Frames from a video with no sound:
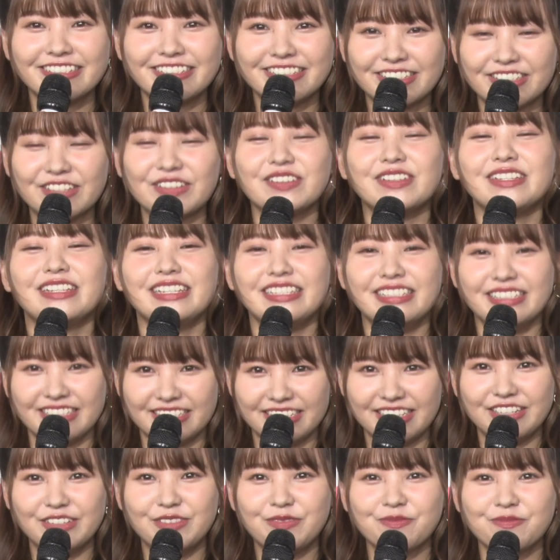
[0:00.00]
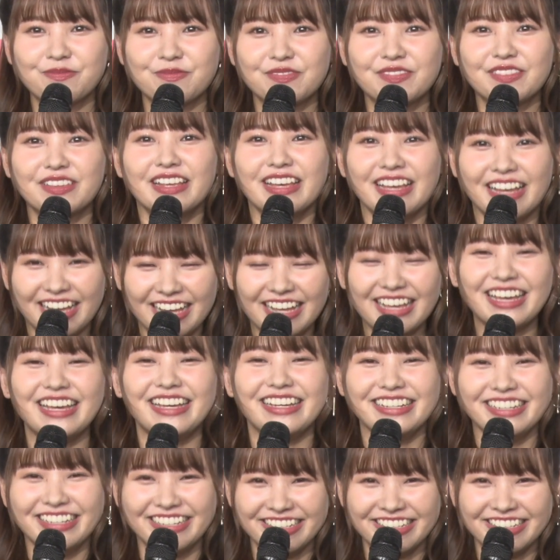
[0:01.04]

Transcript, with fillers: そうです、練習じゃないですけど。はい、